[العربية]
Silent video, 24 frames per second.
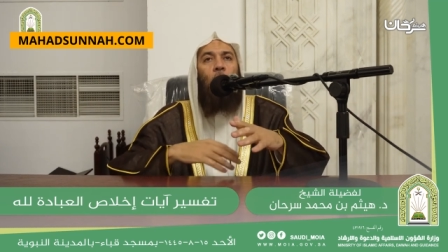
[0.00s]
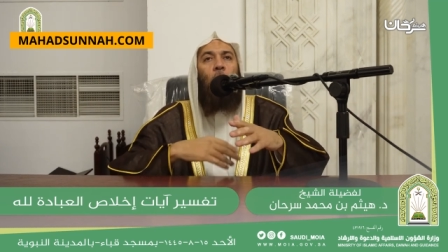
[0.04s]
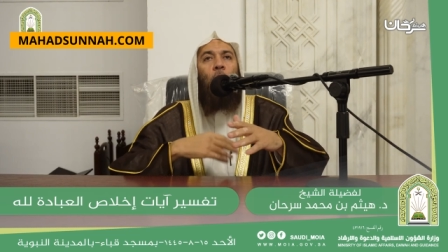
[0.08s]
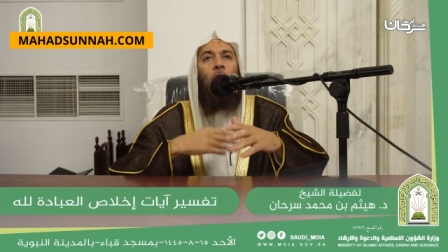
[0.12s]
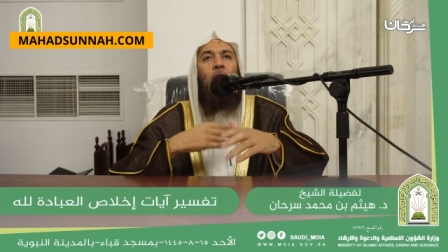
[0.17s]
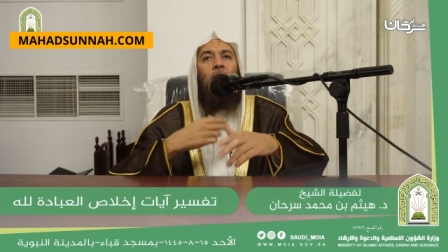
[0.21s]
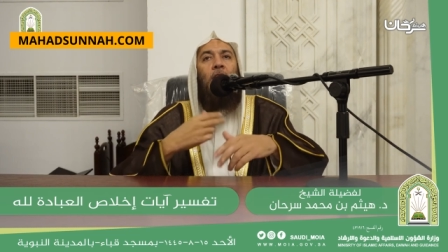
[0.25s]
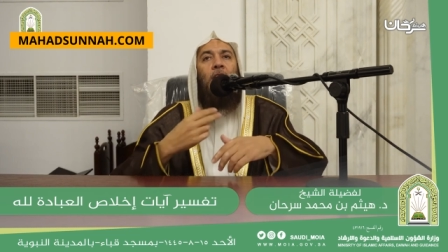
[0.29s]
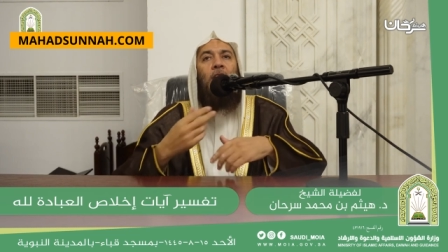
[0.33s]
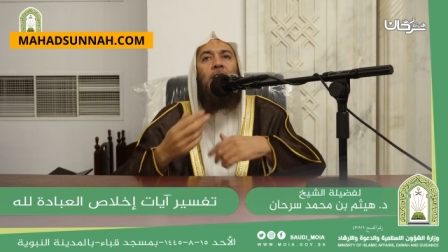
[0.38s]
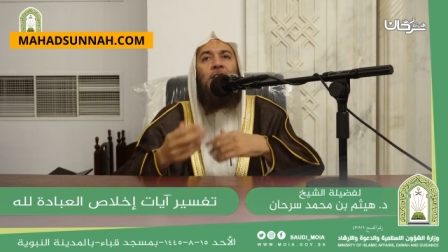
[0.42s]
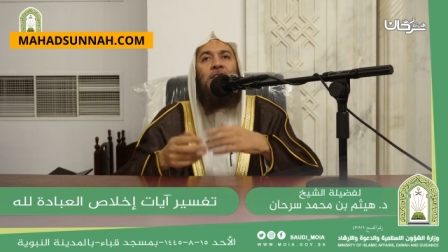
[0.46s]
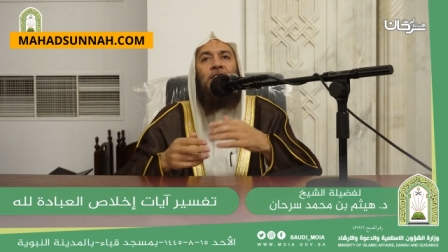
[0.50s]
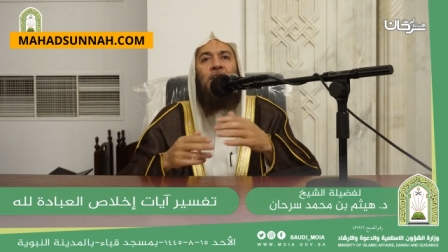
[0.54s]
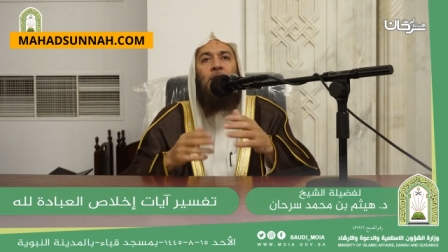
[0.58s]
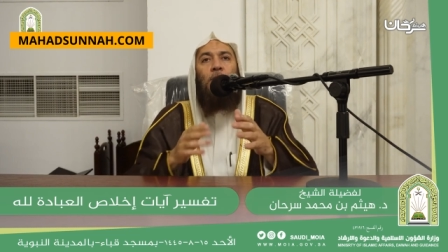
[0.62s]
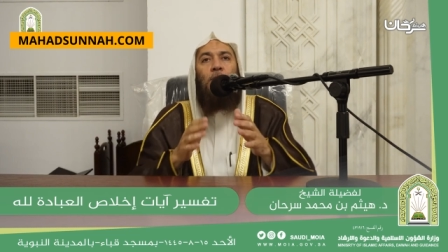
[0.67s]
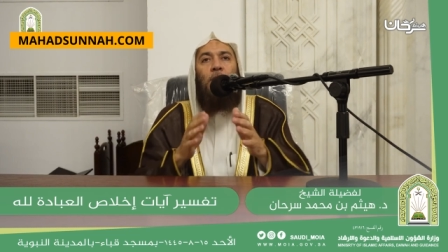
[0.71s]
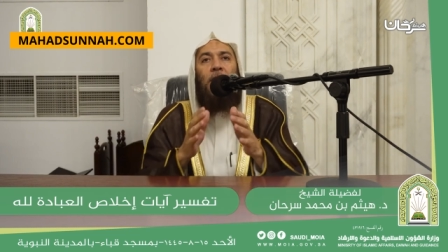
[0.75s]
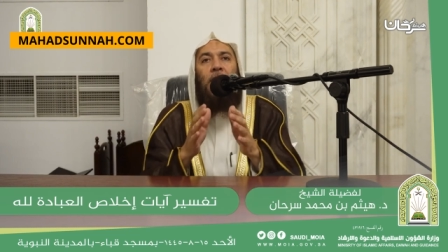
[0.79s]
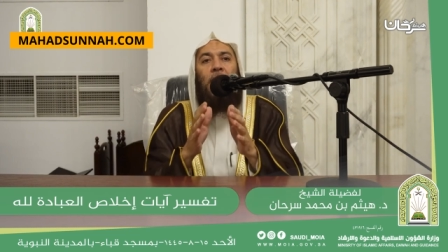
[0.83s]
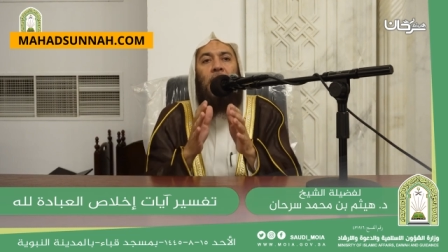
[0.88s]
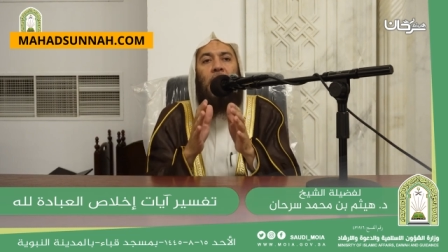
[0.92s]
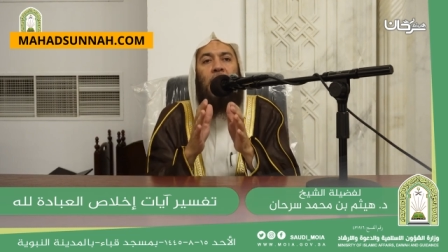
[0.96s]

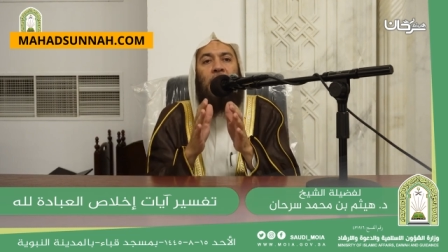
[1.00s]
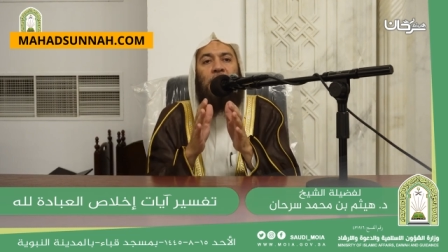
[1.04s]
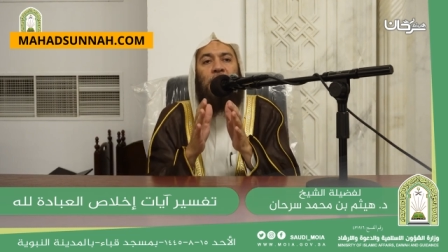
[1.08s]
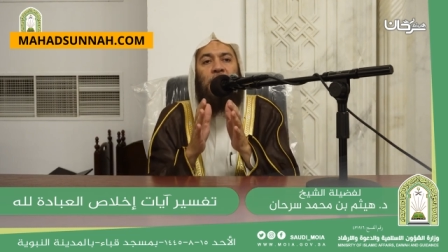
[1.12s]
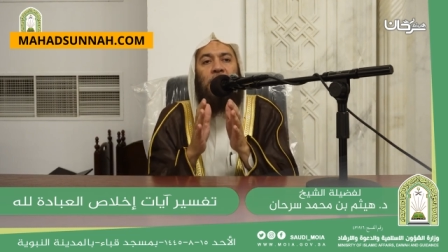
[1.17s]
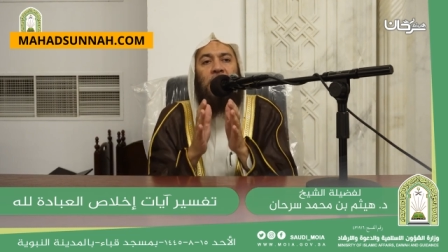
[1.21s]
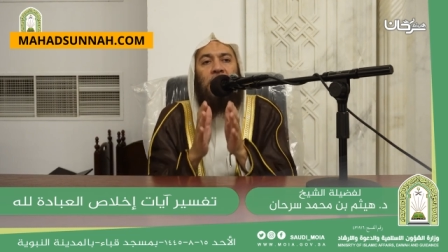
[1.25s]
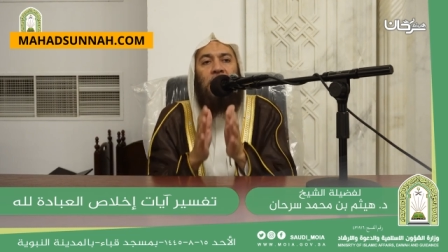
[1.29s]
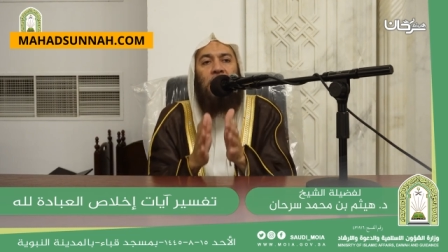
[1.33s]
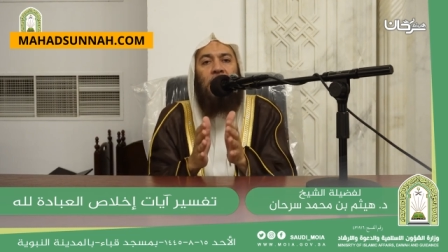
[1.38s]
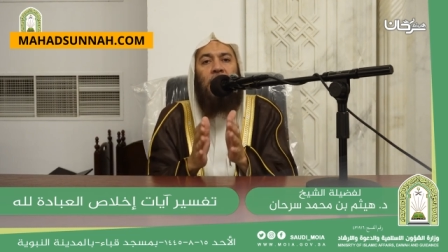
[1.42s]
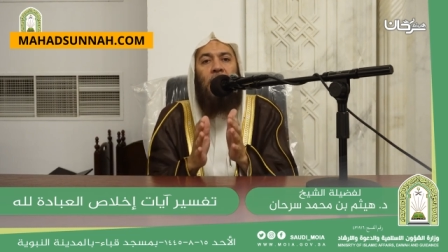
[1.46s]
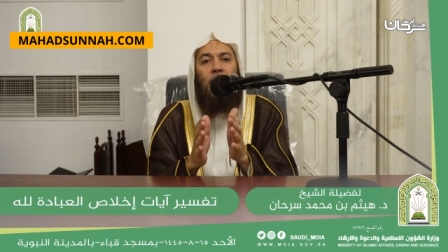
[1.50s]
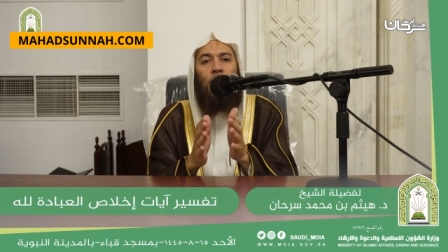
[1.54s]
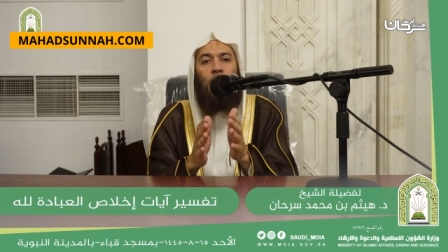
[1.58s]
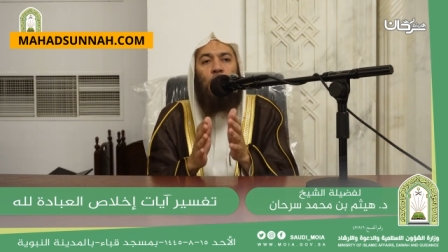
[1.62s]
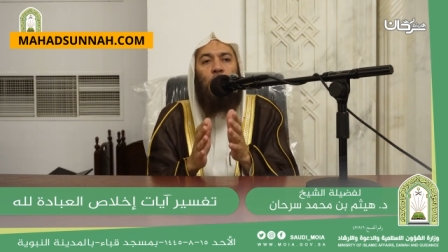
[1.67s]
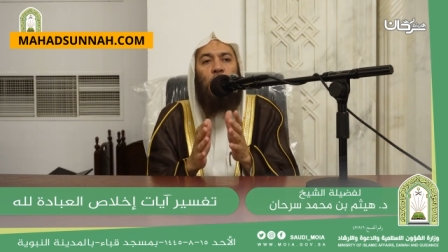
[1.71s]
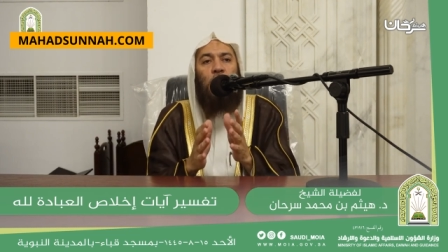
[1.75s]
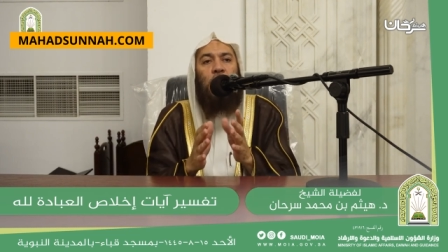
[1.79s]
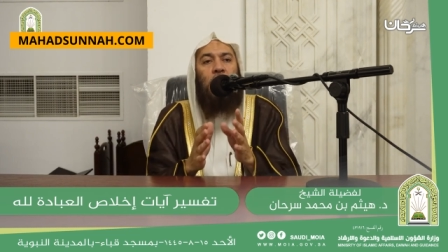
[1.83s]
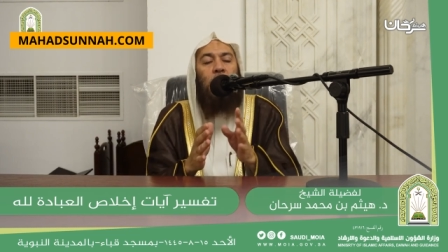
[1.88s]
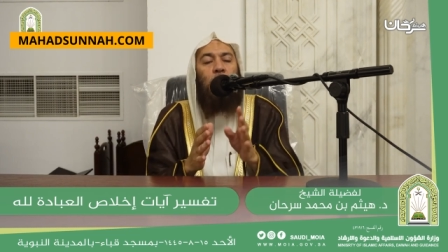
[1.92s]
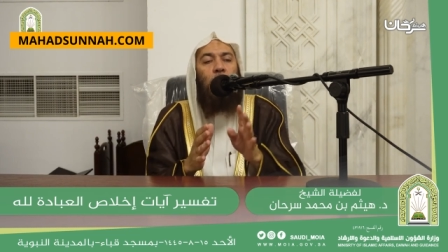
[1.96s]
وانقسم الناس عند
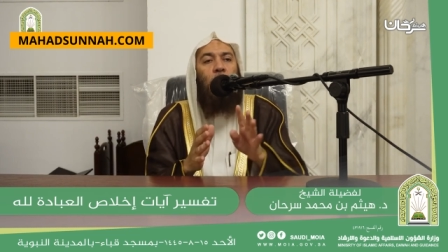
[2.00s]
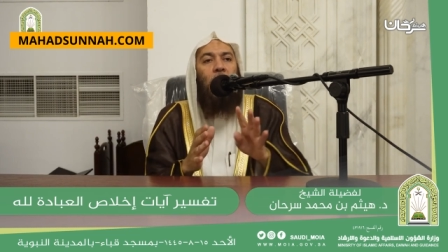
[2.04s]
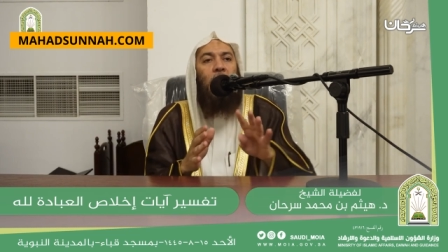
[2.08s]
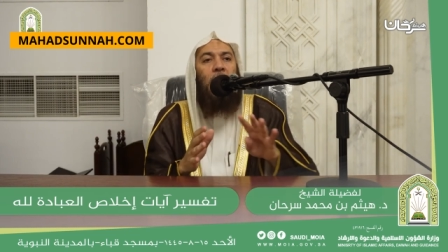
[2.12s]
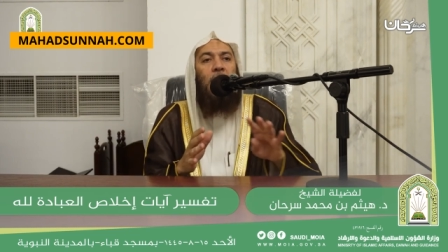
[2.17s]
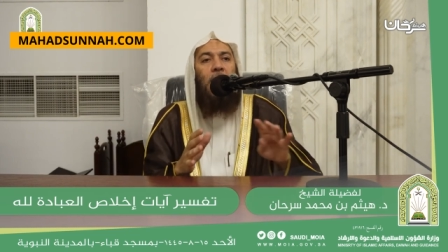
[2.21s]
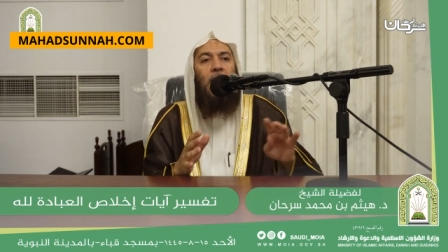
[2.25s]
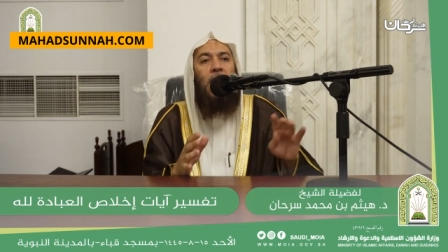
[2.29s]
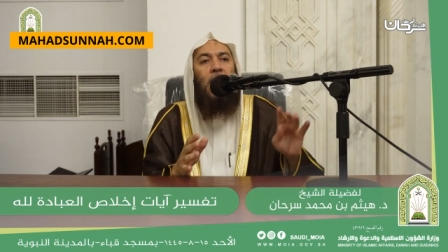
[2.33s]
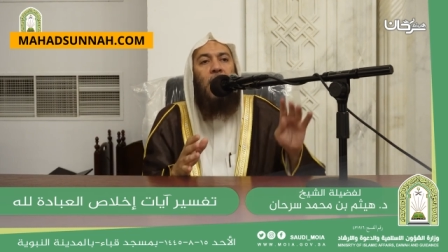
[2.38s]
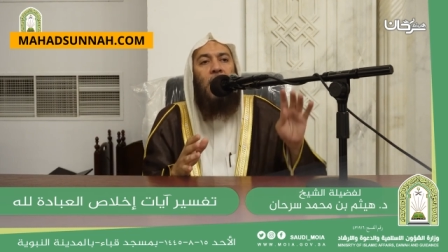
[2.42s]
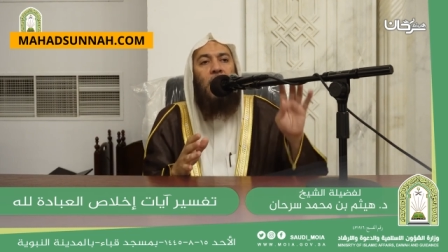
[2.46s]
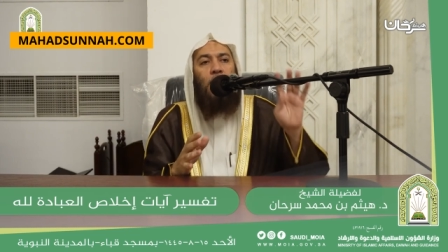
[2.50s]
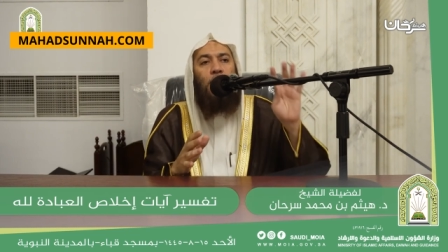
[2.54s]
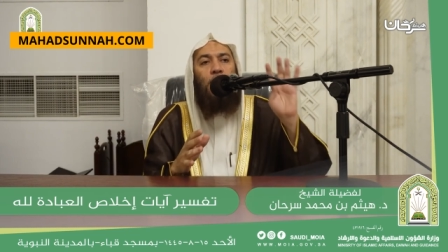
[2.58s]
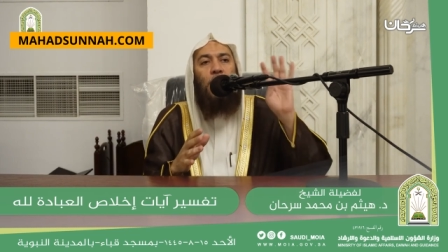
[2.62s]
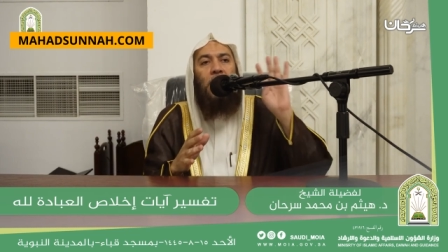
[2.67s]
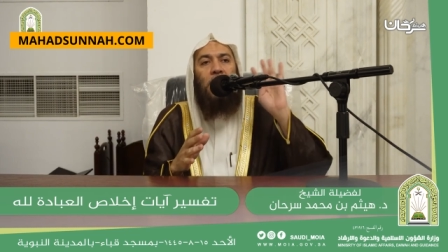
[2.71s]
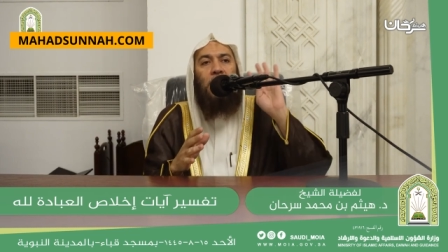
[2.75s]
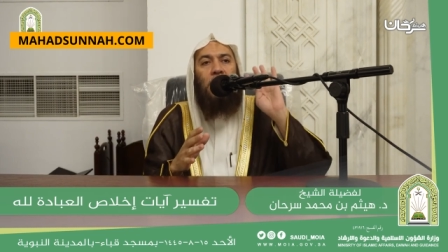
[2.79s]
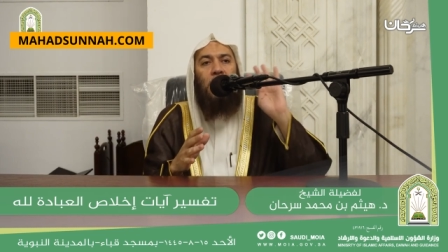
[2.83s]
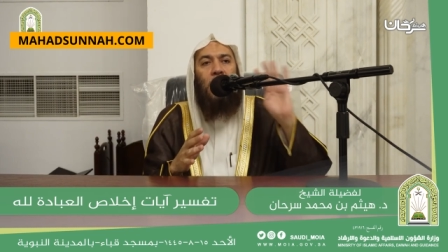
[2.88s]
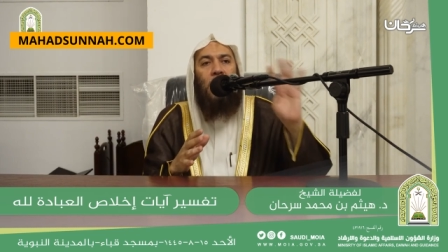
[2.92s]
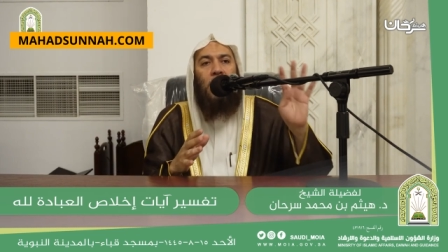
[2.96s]
المصيبة إلى
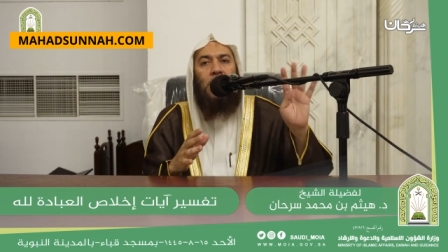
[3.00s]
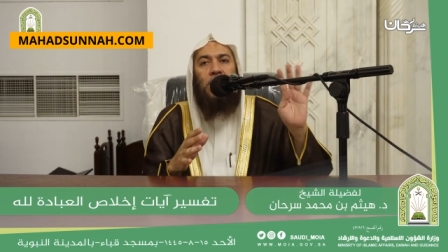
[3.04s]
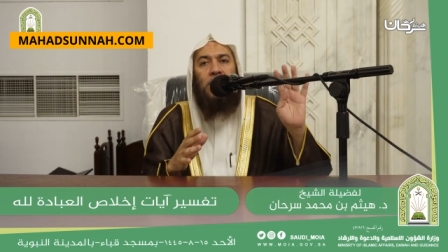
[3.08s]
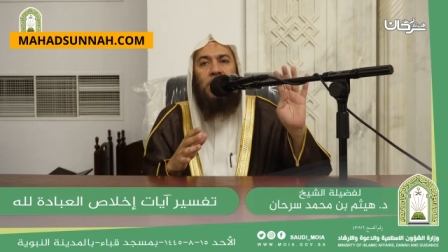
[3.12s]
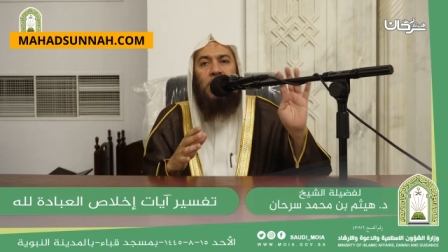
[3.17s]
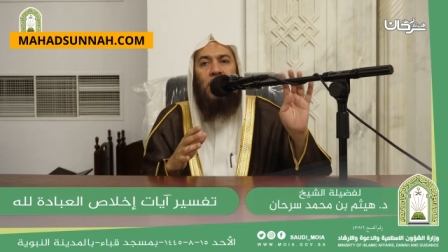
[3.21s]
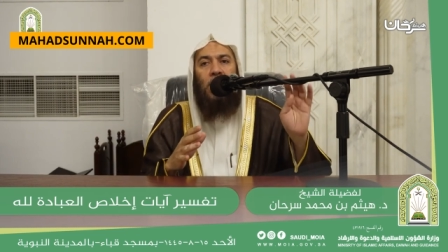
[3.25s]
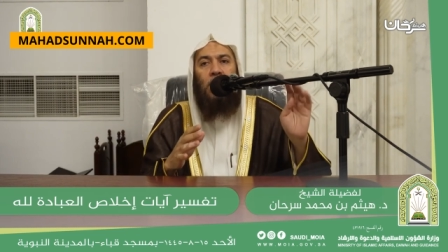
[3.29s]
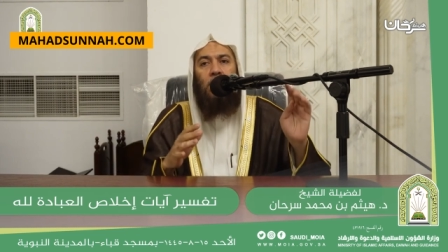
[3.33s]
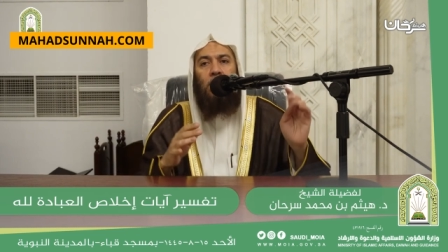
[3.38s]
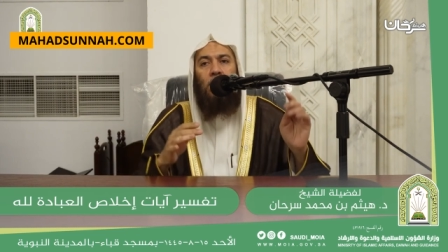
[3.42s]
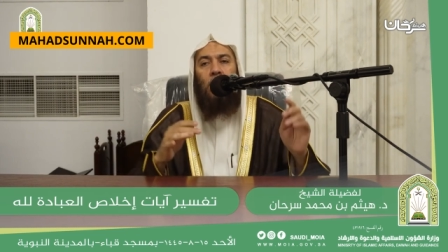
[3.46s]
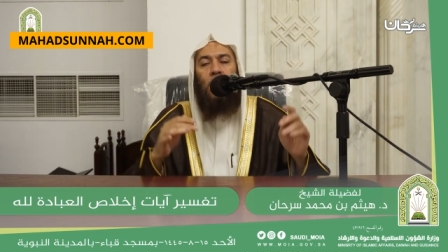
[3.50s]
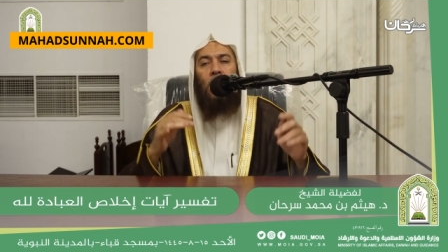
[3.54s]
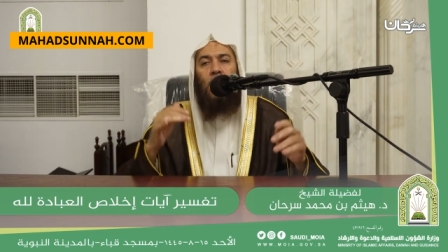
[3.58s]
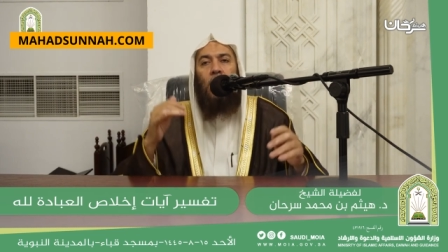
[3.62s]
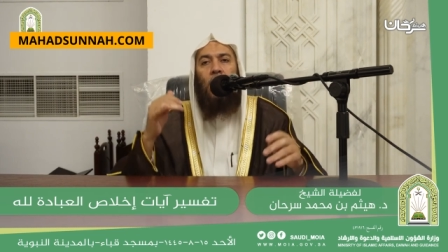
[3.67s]
أربعة أقسام